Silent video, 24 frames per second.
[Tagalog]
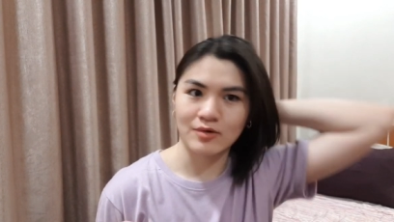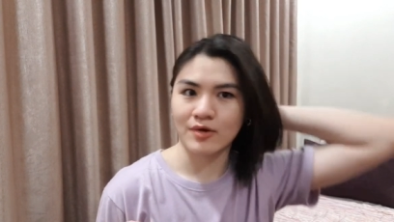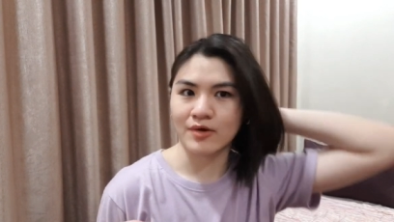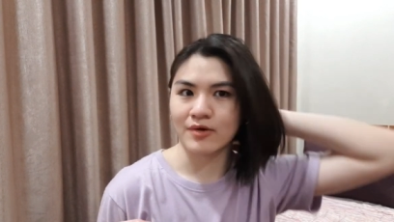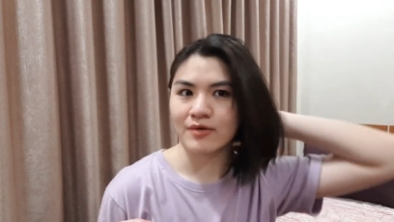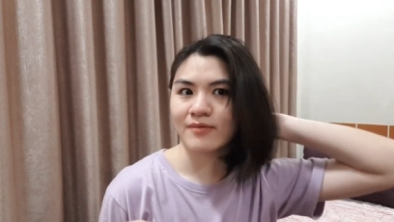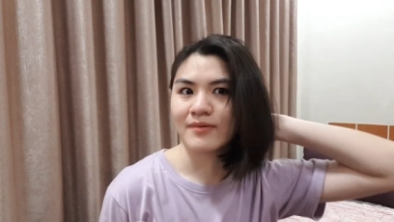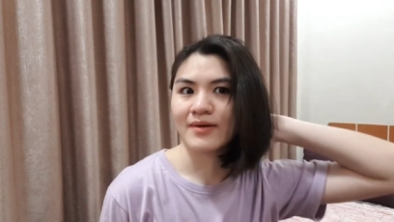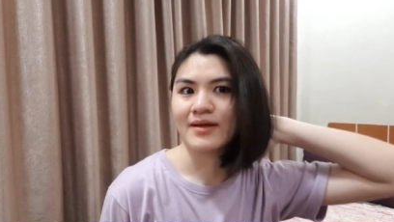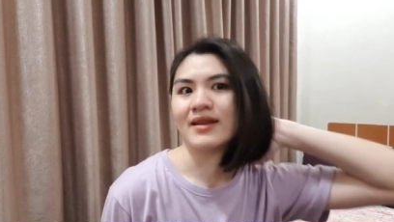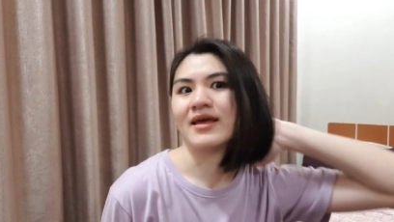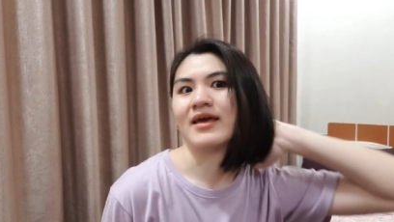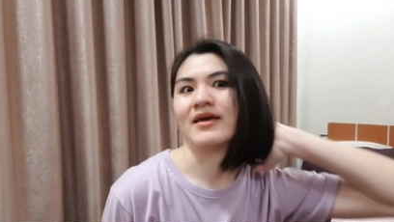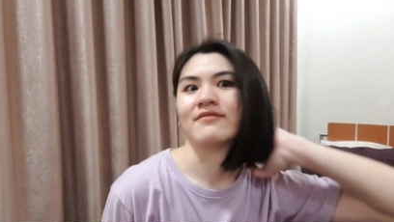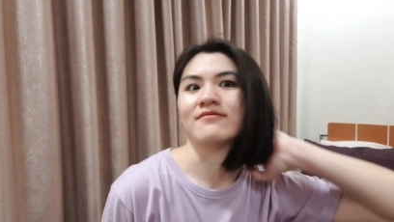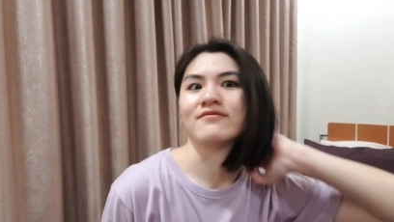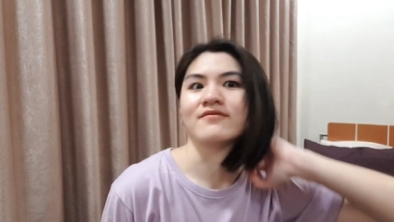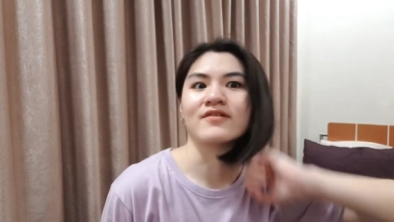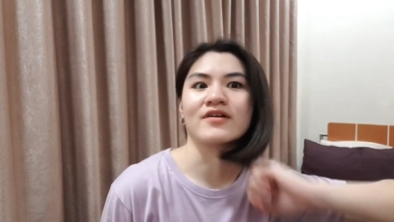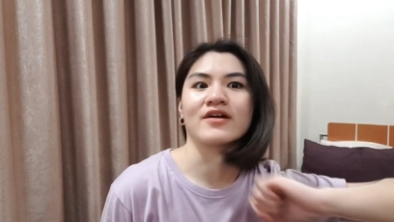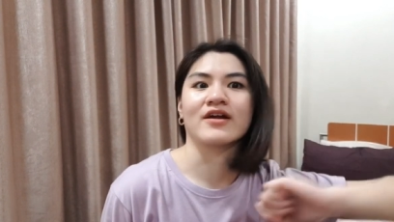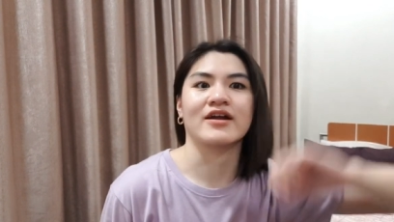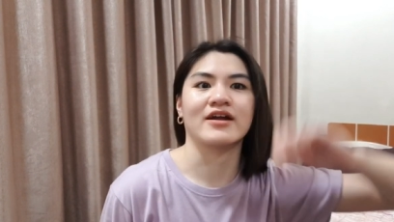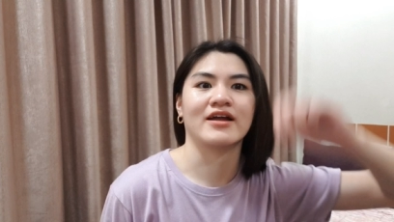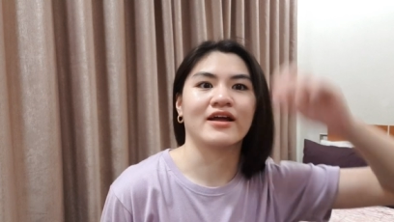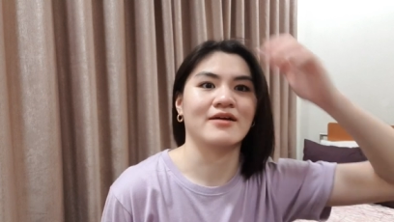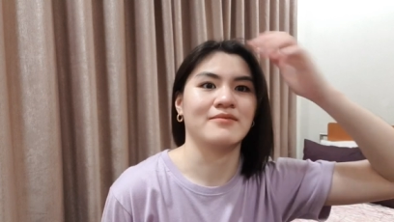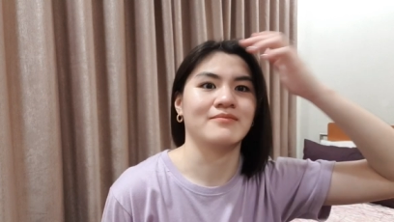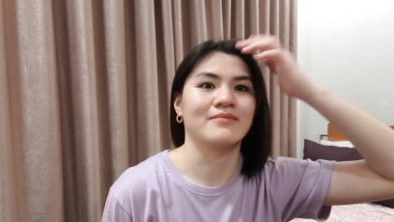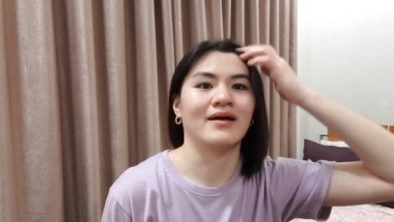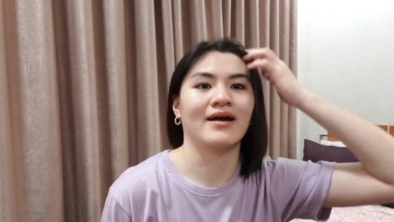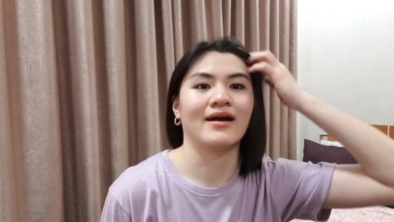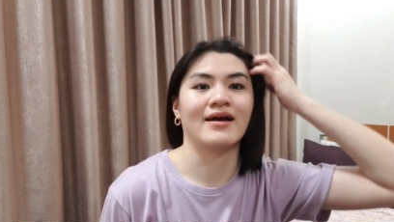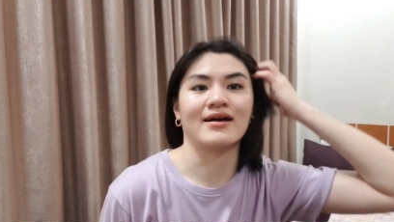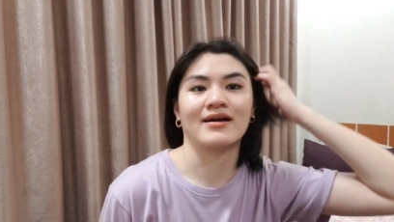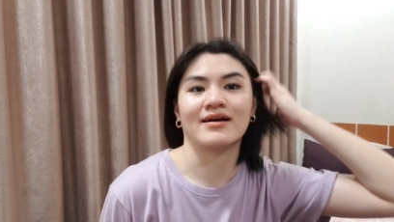or whatever ang
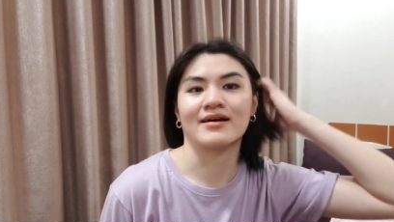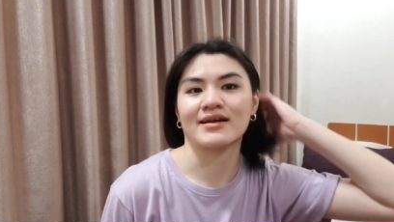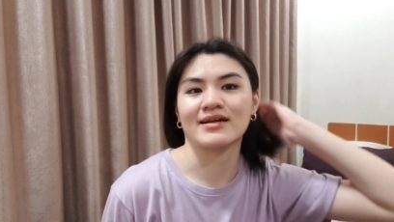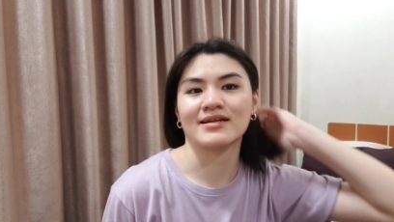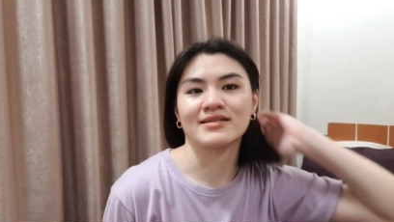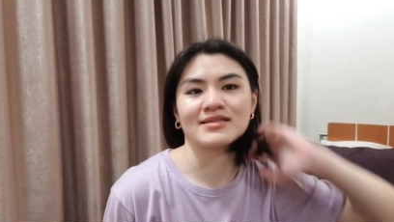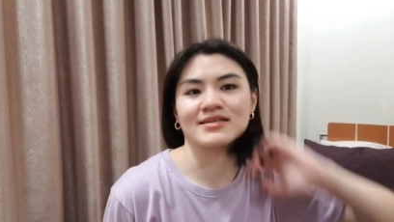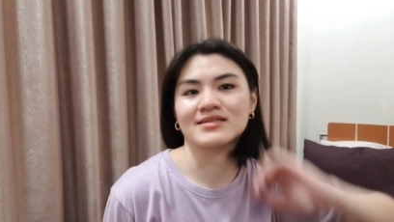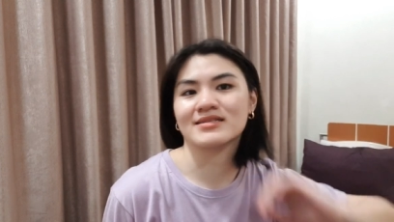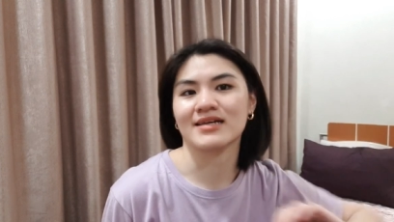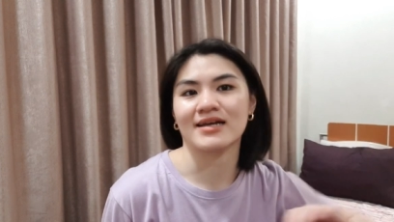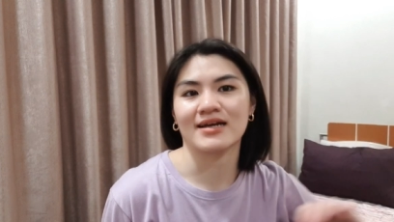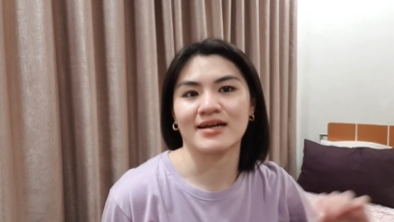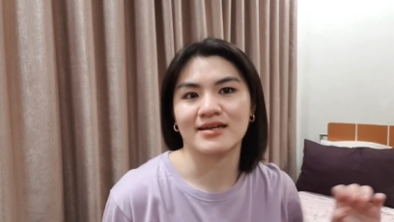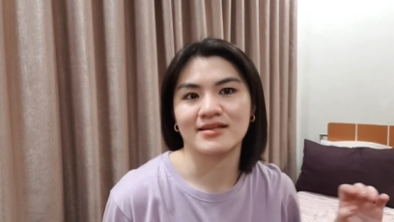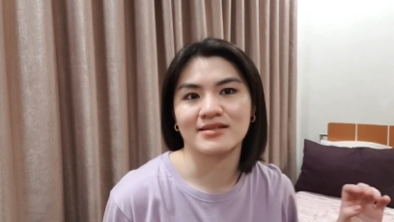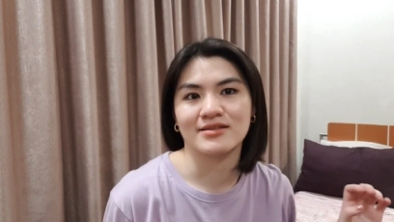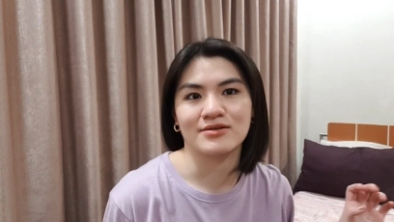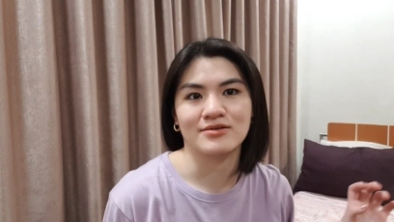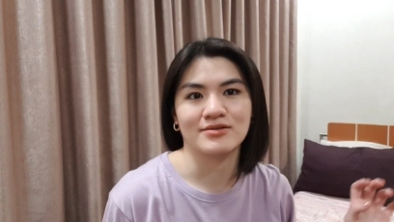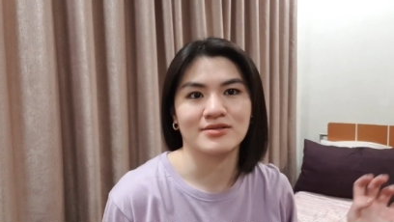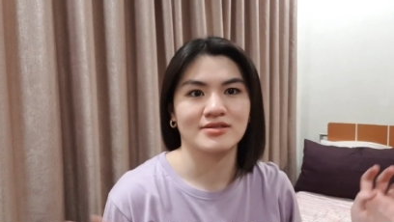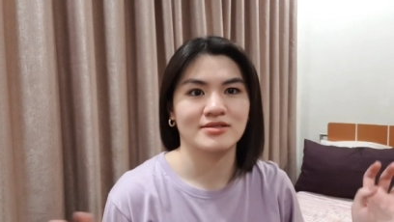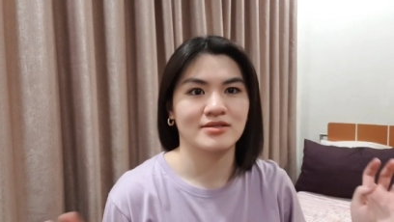makakakita sa akin doon.